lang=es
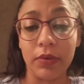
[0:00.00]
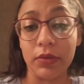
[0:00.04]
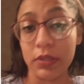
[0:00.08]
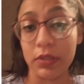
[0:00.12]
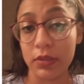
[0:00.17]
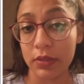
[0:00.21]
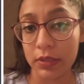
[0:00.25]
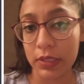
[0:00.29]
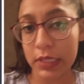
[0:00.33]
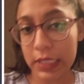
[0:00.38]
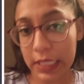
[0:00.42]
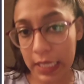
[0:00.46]

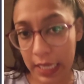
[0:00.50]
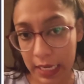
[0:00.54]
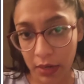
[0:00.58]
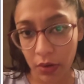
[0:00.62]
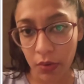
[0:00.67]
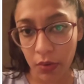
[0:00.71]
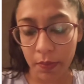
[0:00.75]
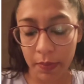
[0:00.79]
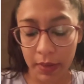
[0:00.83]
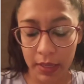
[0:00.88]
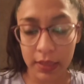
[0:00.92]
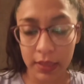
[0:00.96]
se
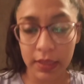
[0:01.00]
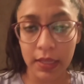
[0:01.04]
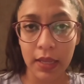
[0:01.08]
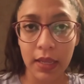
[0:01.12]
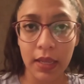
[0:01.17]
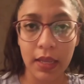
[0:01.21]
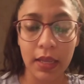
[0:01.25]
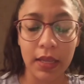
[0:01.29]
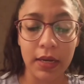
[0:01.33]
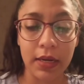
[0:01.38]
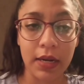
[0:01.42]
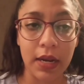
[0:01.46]

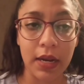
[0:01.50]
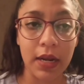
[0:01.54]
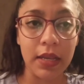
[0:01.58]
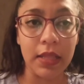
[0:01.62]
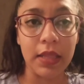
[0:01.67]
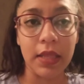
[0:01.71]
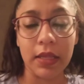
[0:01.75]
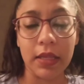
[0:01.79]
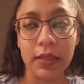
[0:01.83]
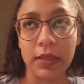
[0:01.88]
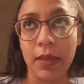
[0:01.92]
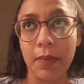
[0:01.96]
comete en
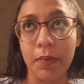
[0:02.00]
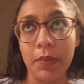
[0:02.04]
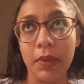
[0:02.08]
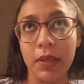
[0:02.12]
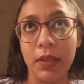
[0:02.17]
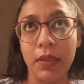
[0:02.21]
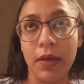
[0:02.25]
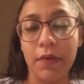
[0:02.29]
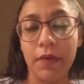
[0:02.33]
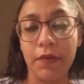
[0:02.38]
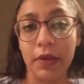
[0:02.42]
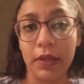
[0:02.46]
realidad
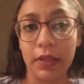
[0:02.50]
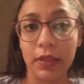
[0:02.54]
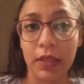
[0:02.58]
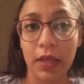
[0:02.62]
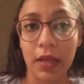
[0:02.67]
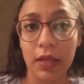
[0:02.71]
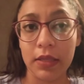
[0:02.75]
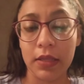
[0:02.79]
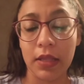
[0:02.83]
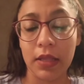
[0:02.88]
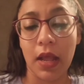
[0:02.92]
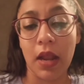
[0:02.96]
también
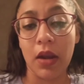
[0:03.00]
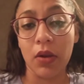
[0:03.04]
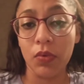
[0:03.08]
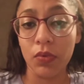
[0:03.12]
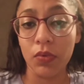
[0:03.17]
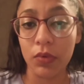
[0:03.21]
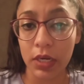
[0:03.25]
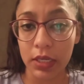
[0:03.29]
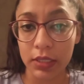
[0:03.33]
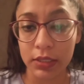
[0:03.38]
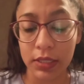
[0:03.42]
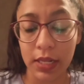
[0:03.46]
afectar
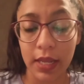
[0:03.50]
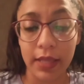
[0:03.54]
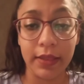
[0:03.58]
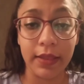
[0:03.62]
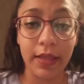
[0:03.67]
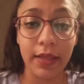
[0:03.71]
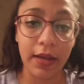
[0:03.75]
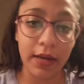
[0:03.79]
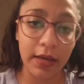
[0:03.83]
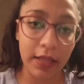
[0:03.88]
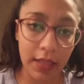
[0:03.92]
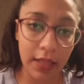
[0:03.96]
algunas la
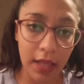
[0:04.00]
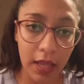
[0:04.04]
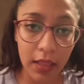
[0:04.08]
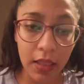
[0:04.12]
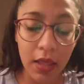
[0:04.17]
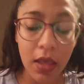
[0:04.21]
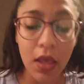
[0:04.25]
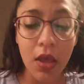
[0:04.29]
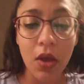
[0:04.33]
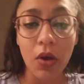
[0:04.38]
integridad